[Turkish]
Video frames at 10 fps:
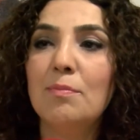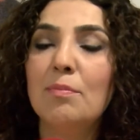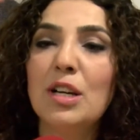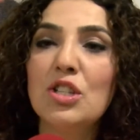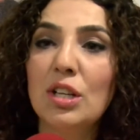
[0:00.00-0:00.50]

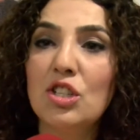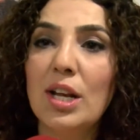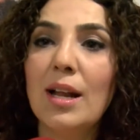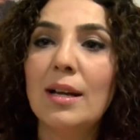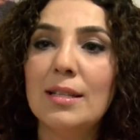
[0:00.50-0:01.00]
başka
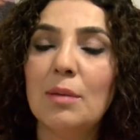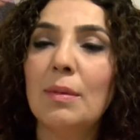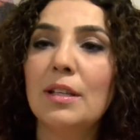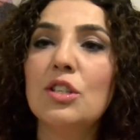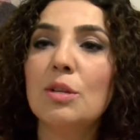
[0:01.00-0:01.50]
şeylerle
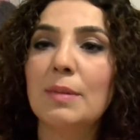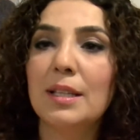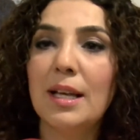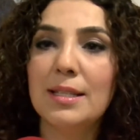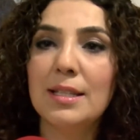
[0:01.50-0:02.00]
zaman
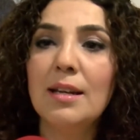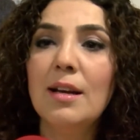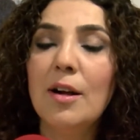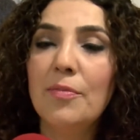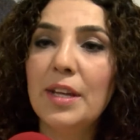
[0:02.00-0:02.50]
geçirmektense
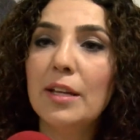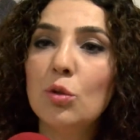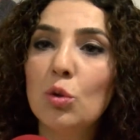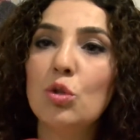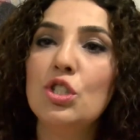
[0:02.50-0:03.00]

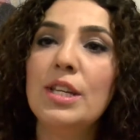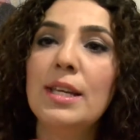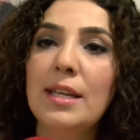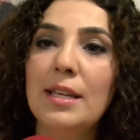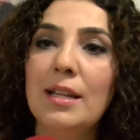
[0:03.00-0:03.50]

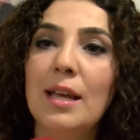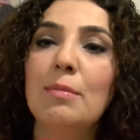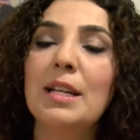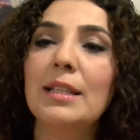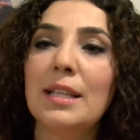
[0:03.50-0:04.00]

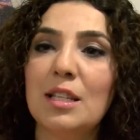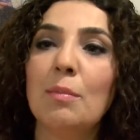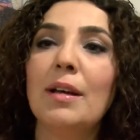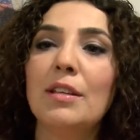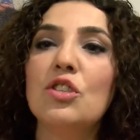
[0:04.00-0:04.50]
teknolojiyle birlikte
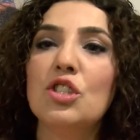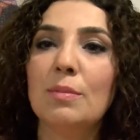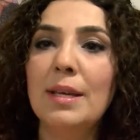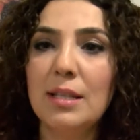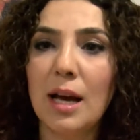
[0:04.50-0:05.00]
zaman
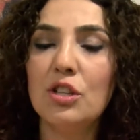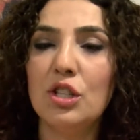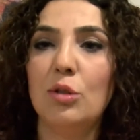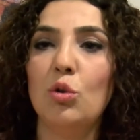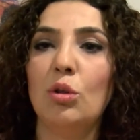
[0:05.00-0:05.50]
geçirmeyi
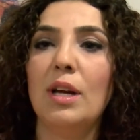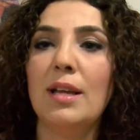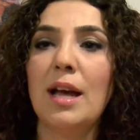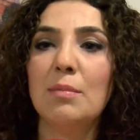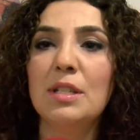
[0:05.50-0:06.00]
tercih ediyorlar.
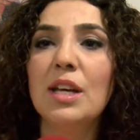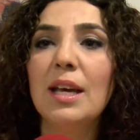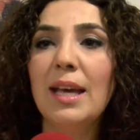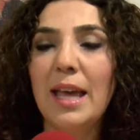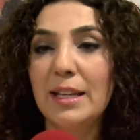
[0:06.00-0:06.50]
Yani bir
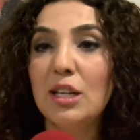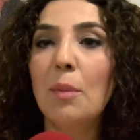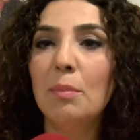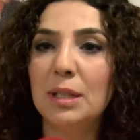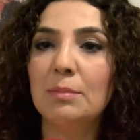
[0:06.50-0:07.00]

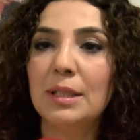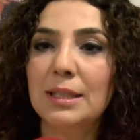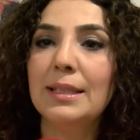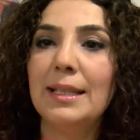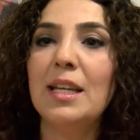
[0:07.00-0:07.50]
ekran
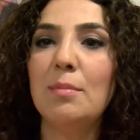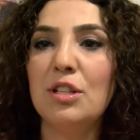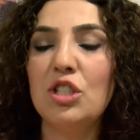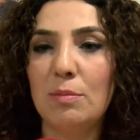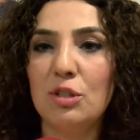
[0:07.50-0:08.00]
bağımlılığı
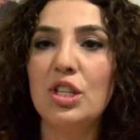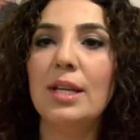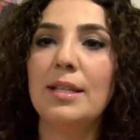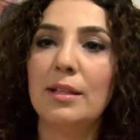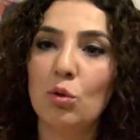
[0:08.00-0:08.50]
denebileceğimiz
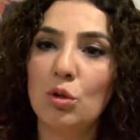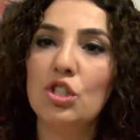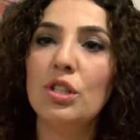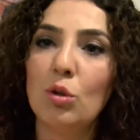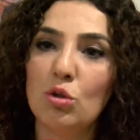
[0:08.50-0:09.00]
şey
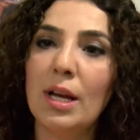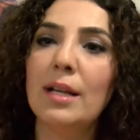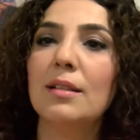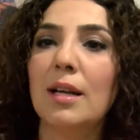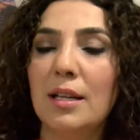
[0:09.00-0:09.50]
teknolojide
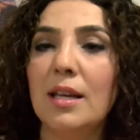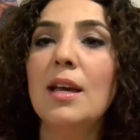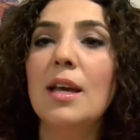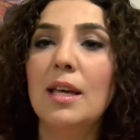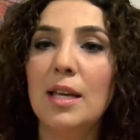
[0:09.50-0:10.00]
özellikle hani
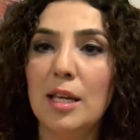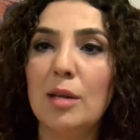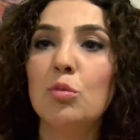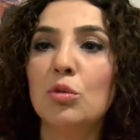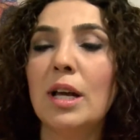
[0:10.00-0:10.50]

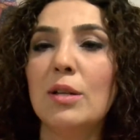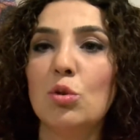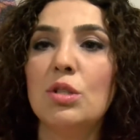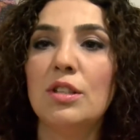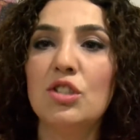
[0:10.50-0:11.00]
e, bundan
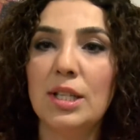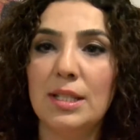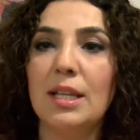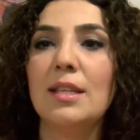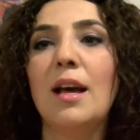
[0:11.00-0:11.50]
söz
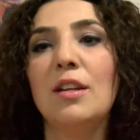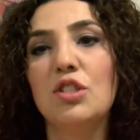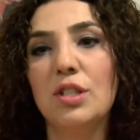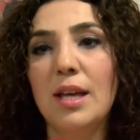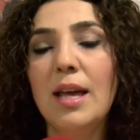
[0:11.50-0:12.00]
edeceksek yani yani
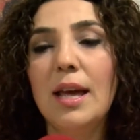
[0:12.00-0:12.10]
işte